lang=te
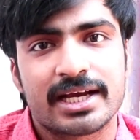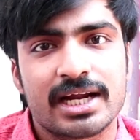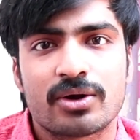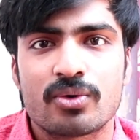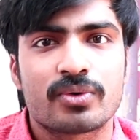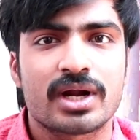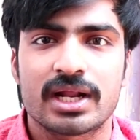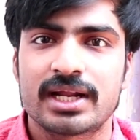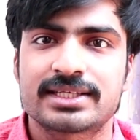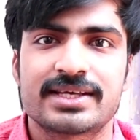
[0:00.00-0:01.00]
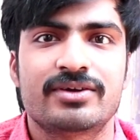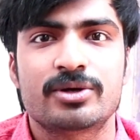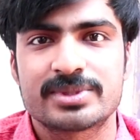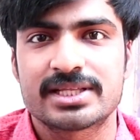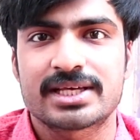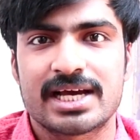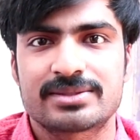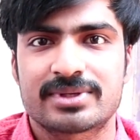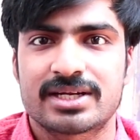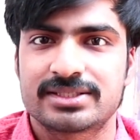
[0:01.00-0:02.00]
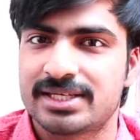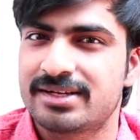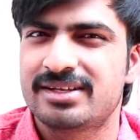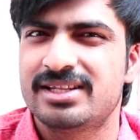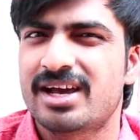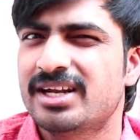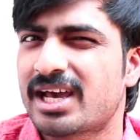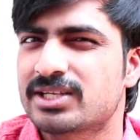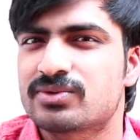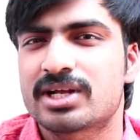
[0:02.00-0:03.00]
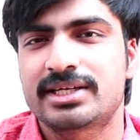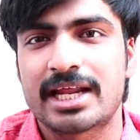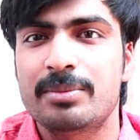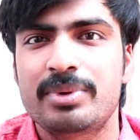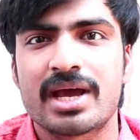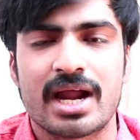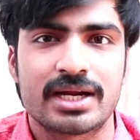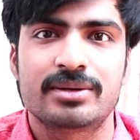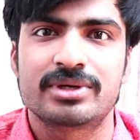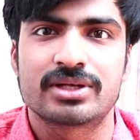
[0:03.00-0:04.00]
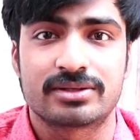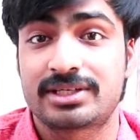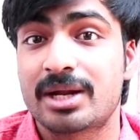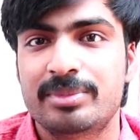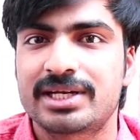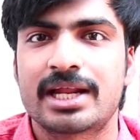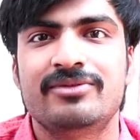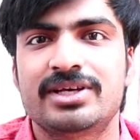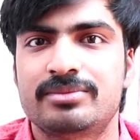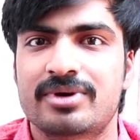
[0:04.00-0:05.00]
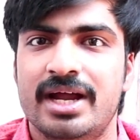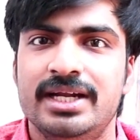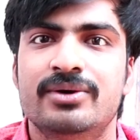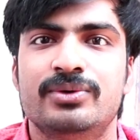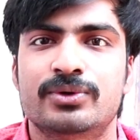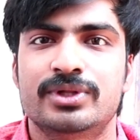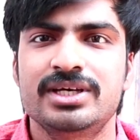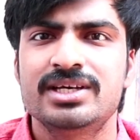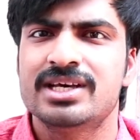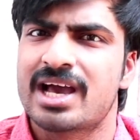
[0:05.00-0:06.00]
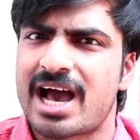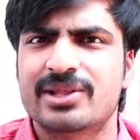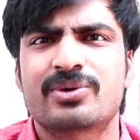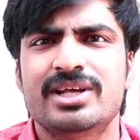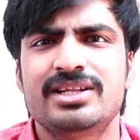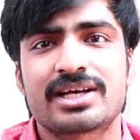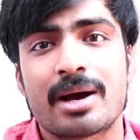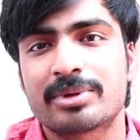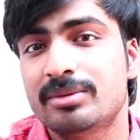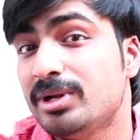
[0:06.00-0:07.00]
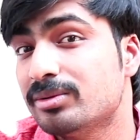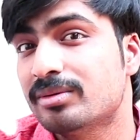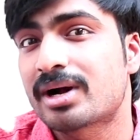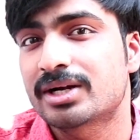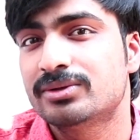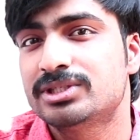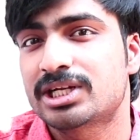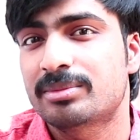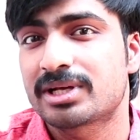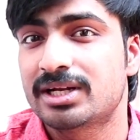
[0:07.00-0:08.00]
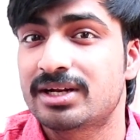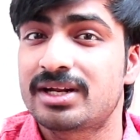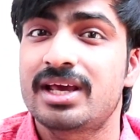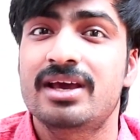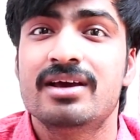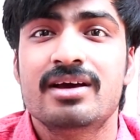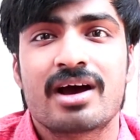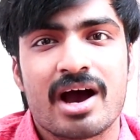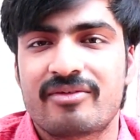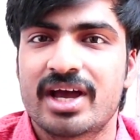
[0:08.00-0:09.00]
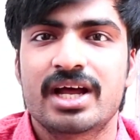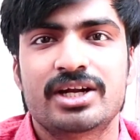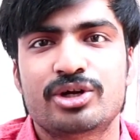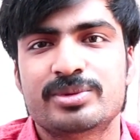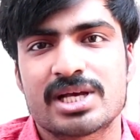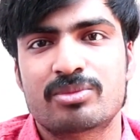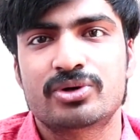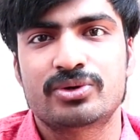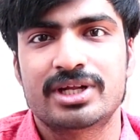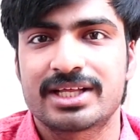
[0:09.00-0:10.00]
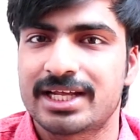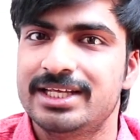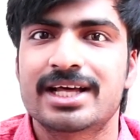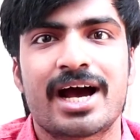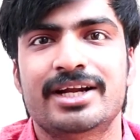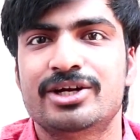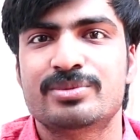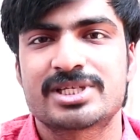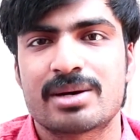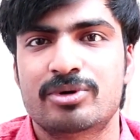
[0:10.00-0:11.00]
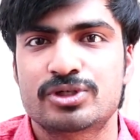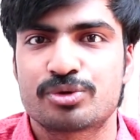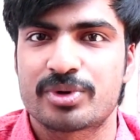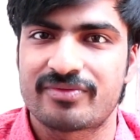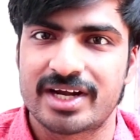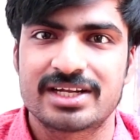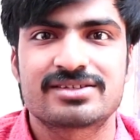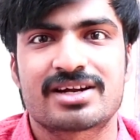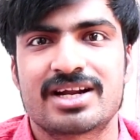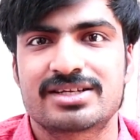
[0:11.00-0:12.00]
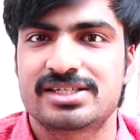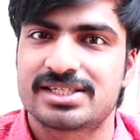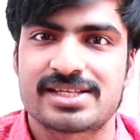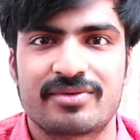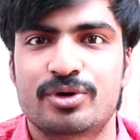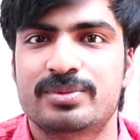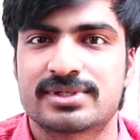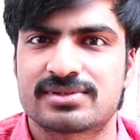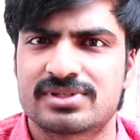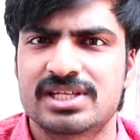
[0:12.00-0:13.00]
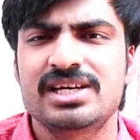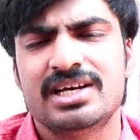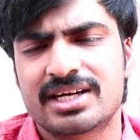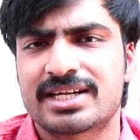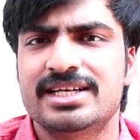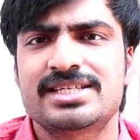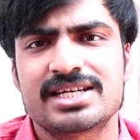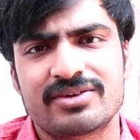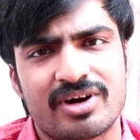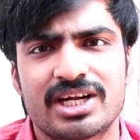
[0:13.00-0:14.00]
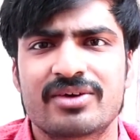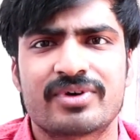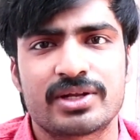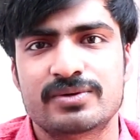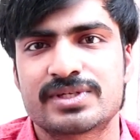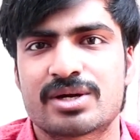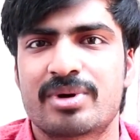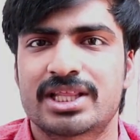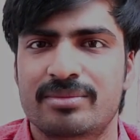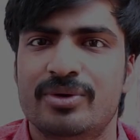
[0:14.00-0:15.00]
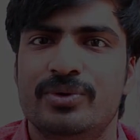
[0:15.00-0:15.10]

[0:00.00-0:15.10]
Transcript: ఇక్కడ నేను ఓవరాల్గా నాకు సెవెన్ రూపీస్ అయితే క్యాష్ బ్యాక్ జరిగింది అంటే యాక్చువల్గా టెన్ పే హండ్రెడ్ మీకు టెన్ పే టెన్ వీక్ ఐడియా ఉంటుంది అది కూడా అయితే కాకపోతే మినిమం అక్కడ వచ్చేటప్పటికి ఏంటంటే ఫైవ్ హండ్రెడ్ రూపీస్ అమౌంట్ ఉండేది కానీ ఇది హండ్రెడ్ రూపీస్ అమౌంట్ చొప్పున ఫైవ్ టైమ్స్ ట్రాన్సాక్షన్ చేసి సెవెన్ రూపీస్ వస్తుంది ట్రై చేయండి వన్ టైం ఫర్ యూజర్ మాత్రమే